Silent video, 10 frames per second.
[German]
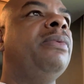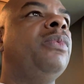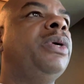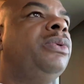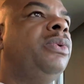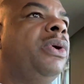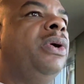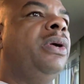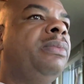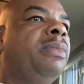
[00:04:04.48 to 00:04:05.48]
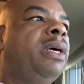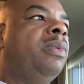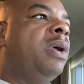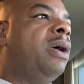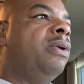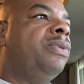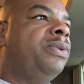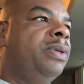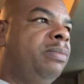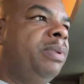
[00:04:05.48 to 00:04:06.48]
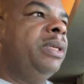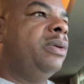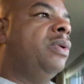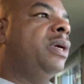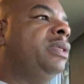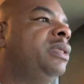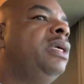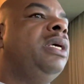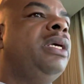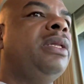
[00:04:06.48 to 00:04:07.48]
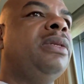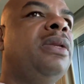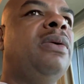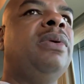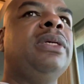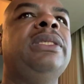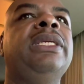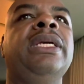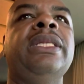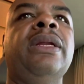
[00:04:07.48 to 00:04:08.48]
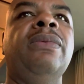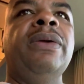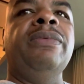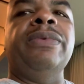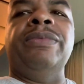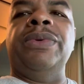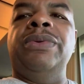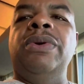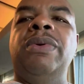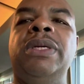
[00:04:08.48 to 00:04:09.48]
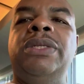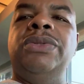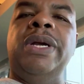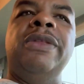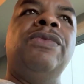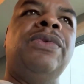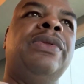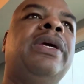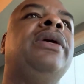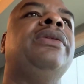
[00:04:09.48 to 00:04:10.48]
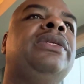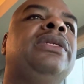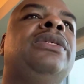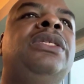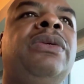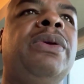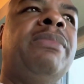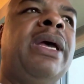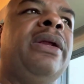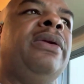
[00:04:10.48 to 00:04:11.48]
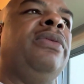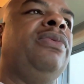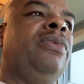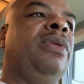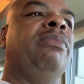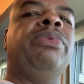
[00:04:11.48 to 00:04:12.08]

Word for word: Wenn du Reichtum verdienst in Bitcoin, niemand kann es von dir wegnehmen, niemand kann es transferieren oder Geld drucken.